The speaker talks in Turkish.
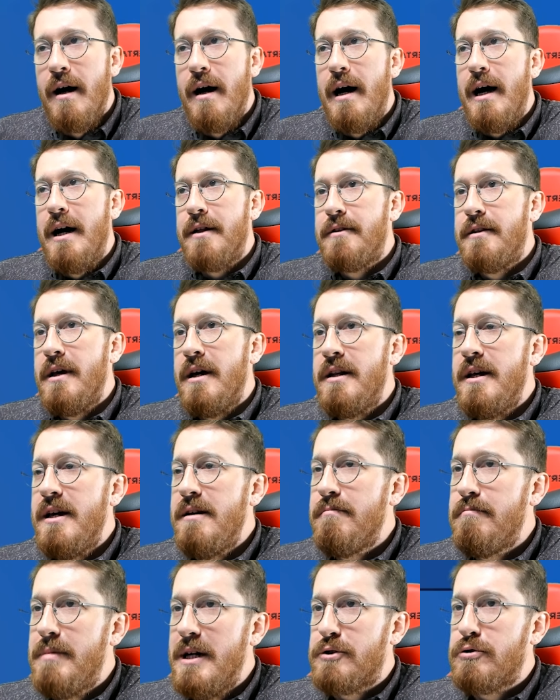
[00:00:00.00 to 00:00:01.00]
Evet,
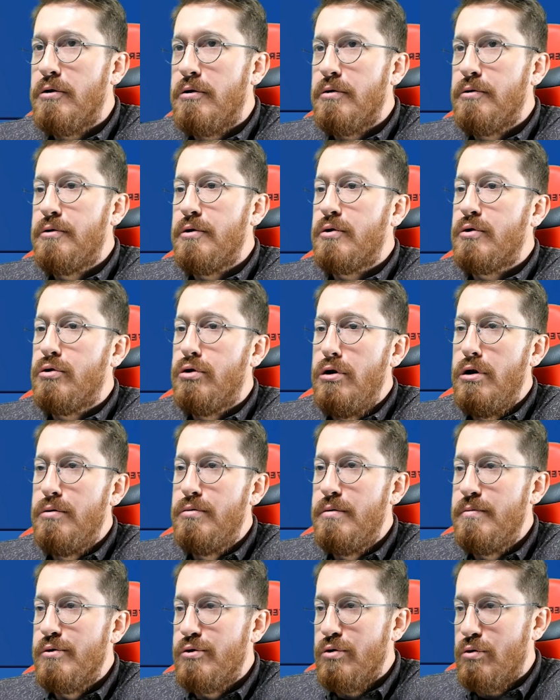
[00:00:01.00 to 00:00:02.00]
deneyim 5 oldu.
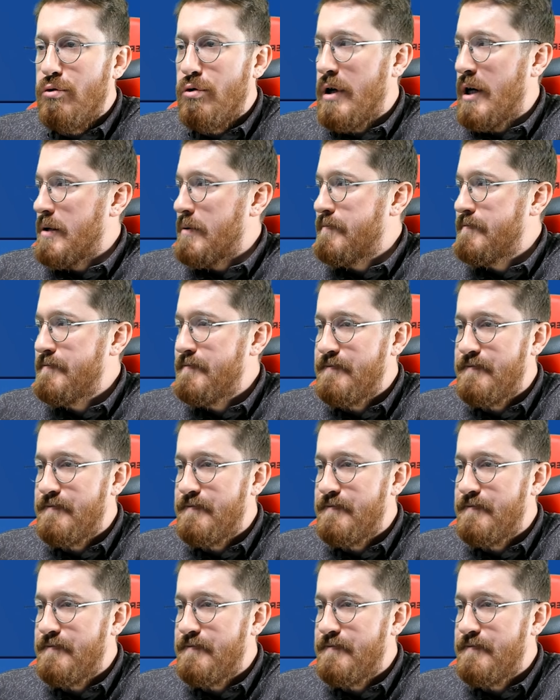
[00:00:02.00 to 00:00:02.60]
Kulübümüzü kuralım.